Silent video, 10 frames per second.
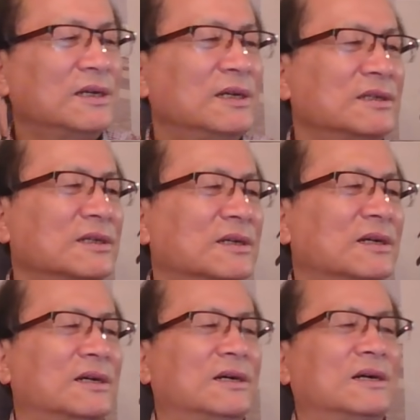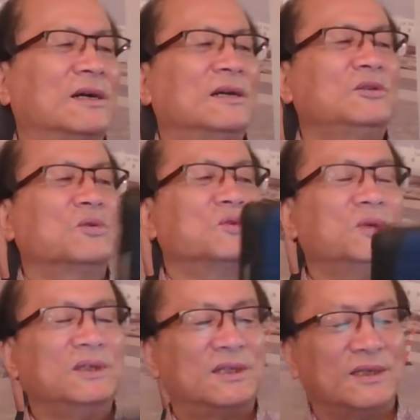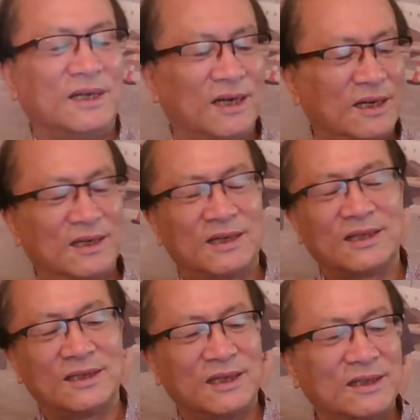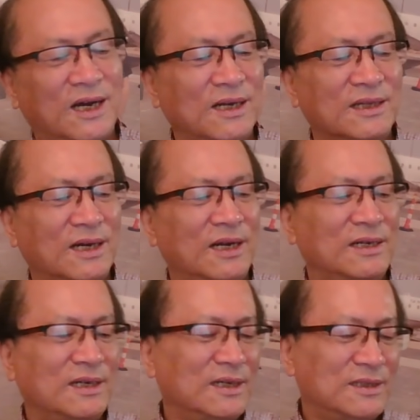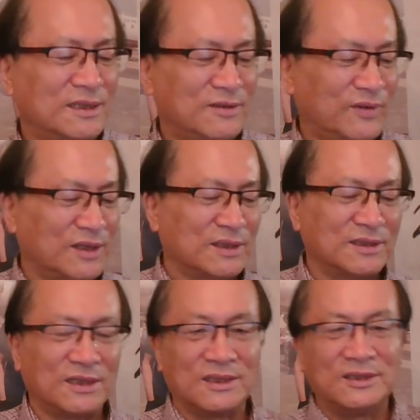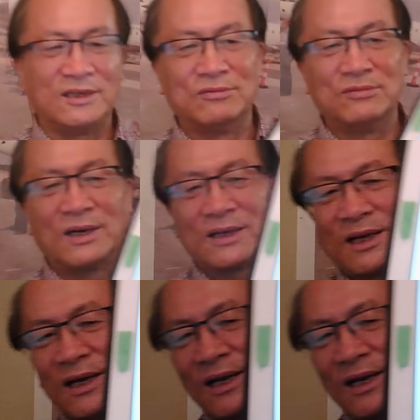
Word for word: 这个很懂军事的啊，给大家谈了谈。这是网上这一个截图哈，给大家